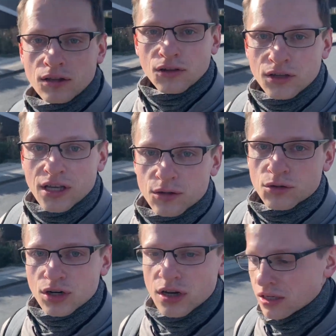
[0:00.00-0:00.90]
No i ja
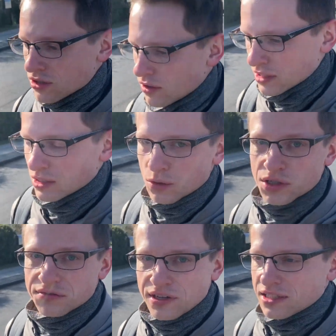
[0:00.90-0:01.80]
już się okazało,
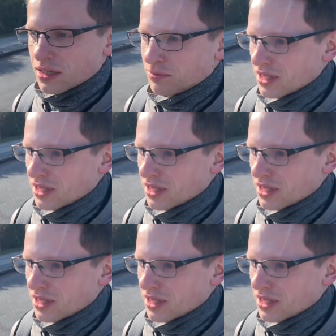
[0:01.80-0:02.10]
że wracam.